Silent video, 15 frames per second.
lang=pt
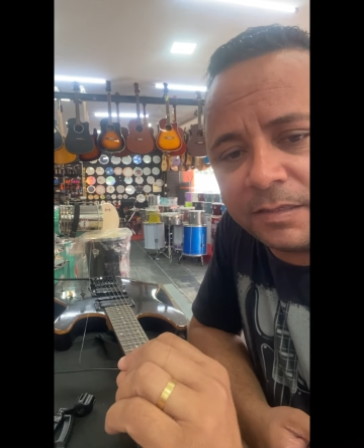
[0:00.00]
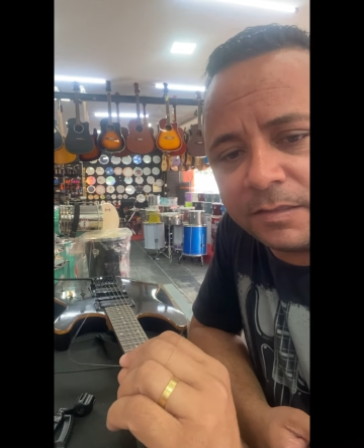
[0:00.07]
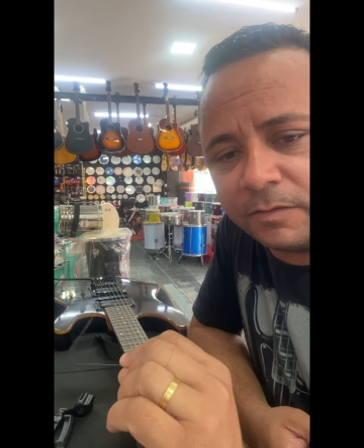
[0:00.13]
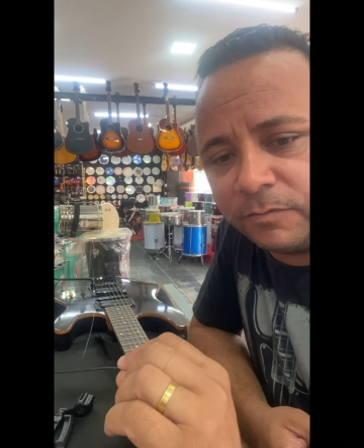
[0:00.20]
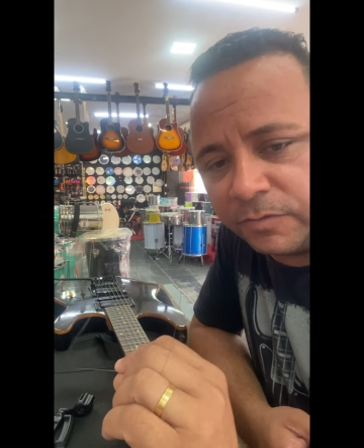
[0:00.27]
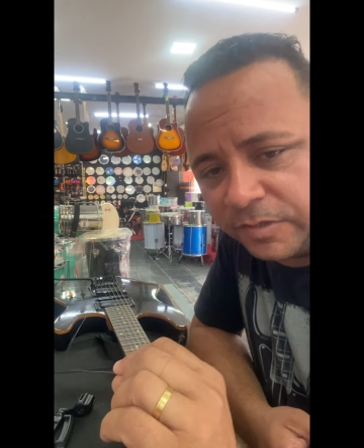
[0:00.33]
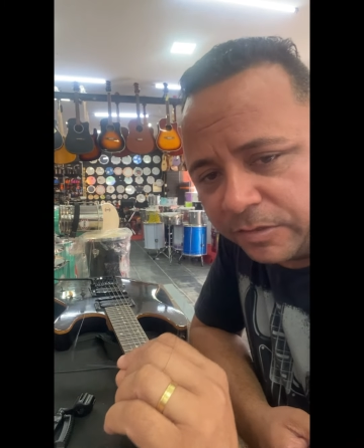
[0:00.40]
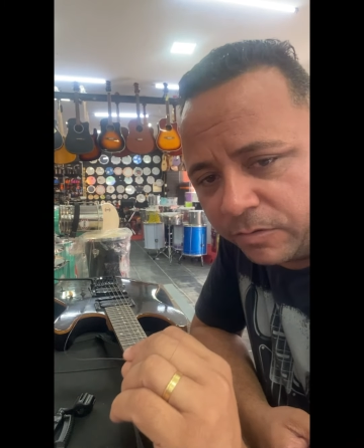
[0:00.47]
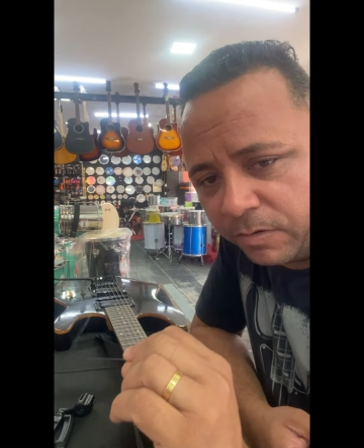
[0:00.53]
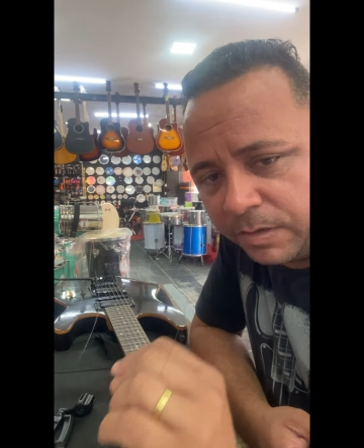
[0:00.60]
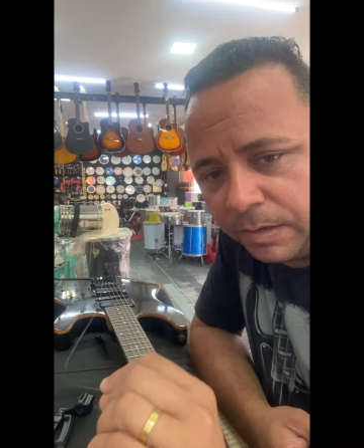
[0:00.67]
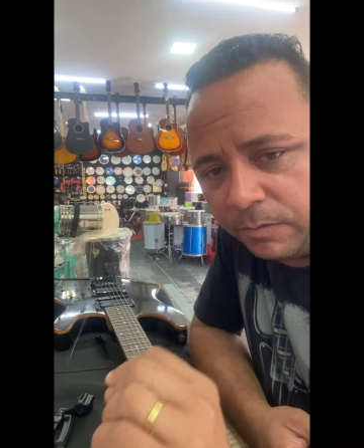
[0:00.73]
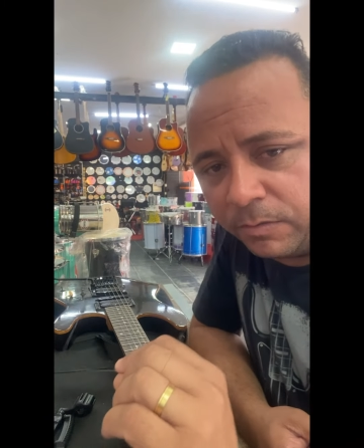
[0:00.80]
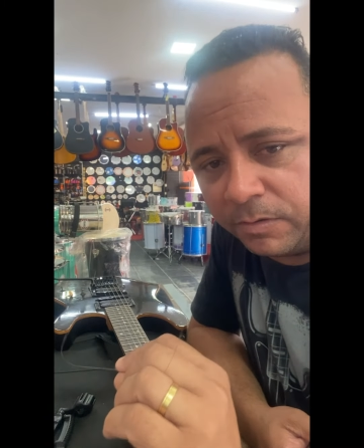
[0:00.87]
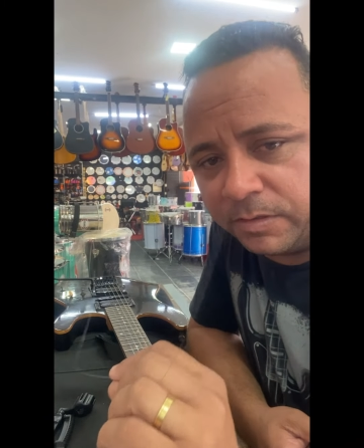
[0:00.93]
então você troca a
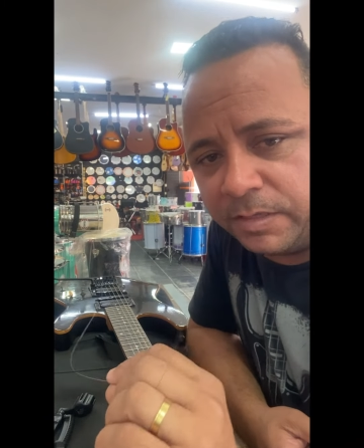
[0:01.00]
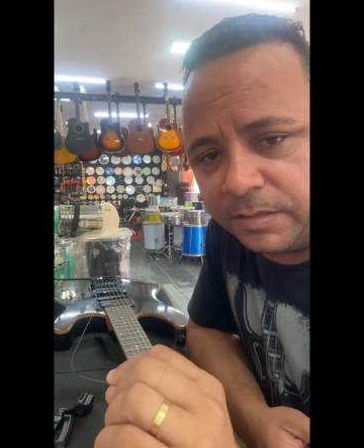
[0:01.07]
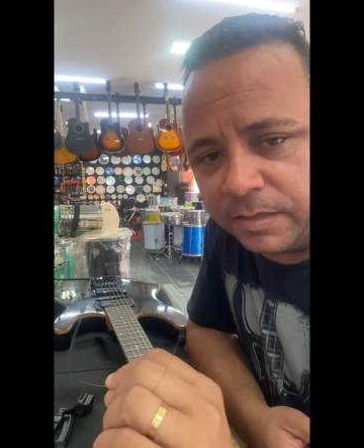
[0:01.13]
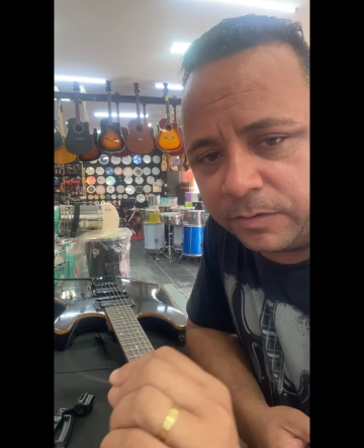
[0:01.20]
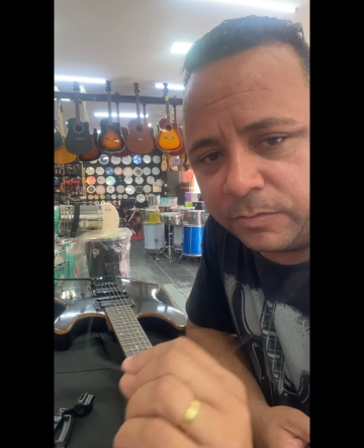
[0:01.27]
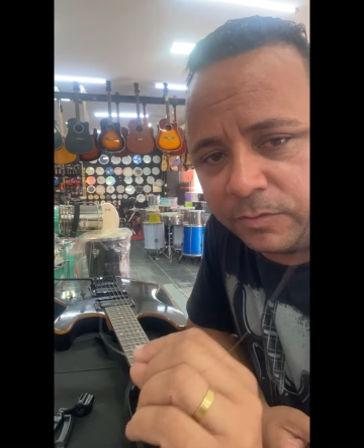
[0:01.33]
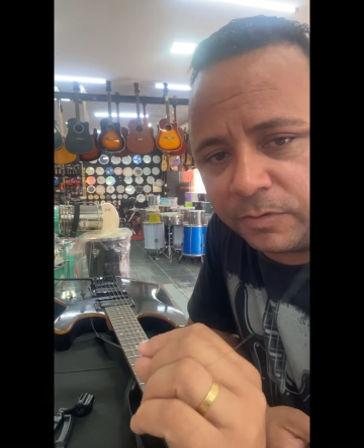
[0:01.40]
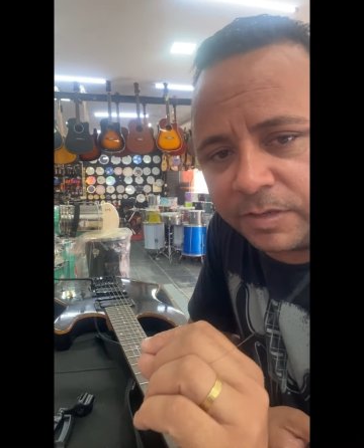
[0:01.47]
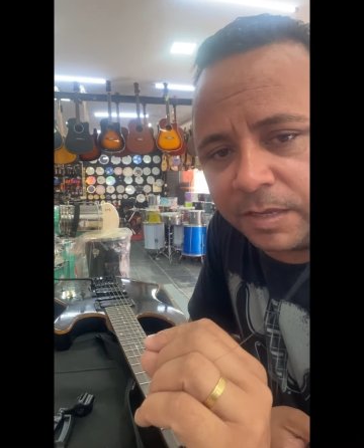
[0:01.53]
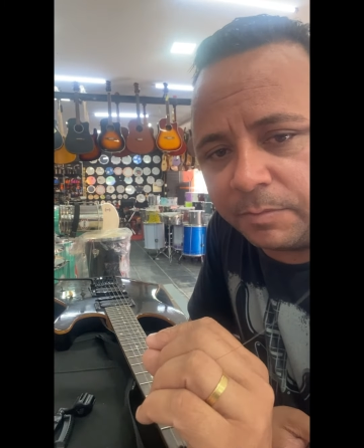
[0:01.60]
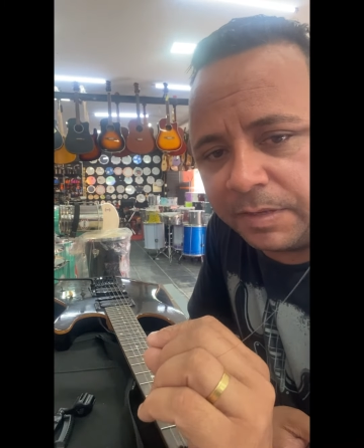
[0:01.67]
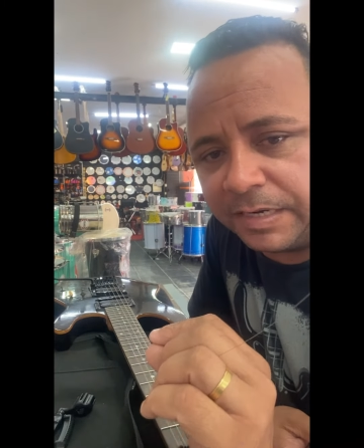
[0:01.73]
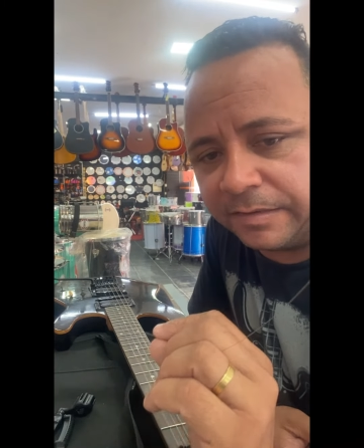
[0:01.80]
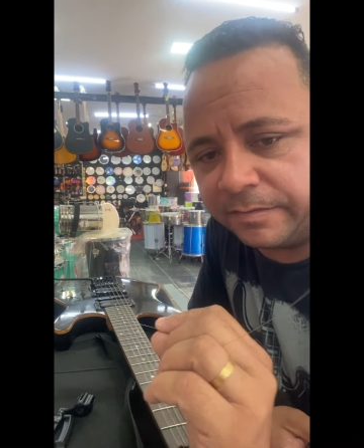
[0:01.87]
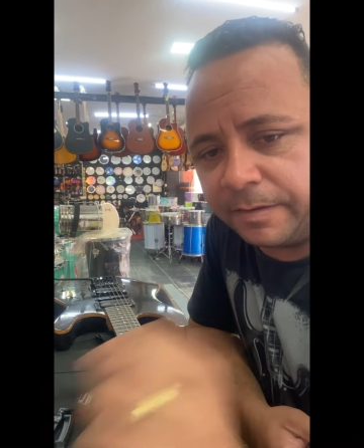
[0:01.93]
corda e tá tudo ok,
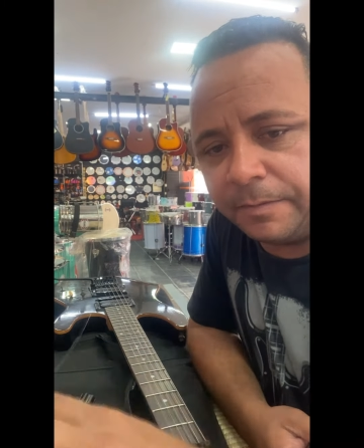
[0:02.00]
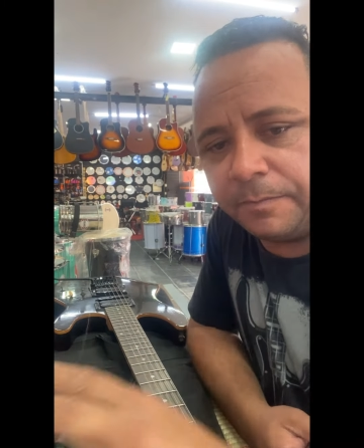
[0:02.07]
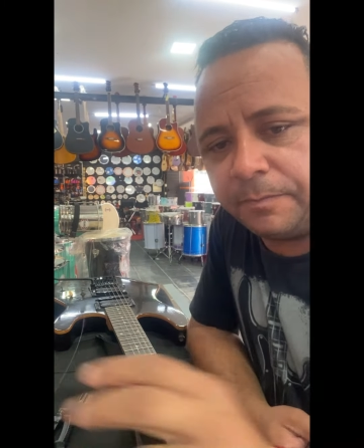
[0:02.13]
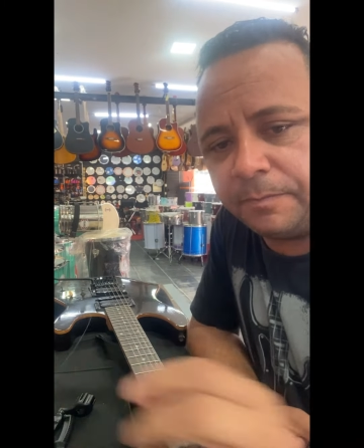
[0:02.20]
beleza?